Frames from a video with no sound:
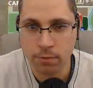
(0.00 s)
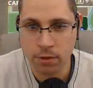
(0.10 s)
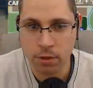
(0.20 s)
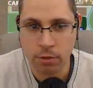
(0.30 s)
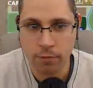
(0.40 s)

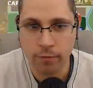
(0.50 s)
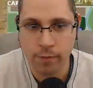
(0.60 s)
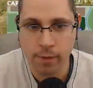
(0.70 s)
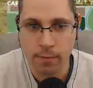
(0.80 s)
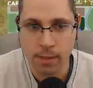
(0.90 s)
on va
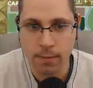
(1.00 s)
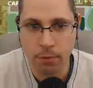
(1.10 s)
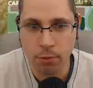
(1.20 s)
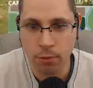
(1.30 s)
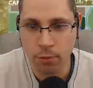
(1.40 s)
voir un petit peu
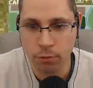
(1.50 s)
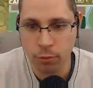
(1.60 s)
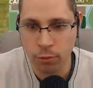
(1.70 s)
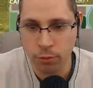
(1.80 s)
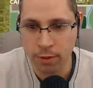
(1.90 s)

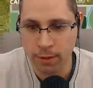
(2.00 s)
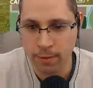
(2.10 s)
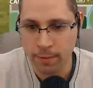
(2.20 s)
l'autoload.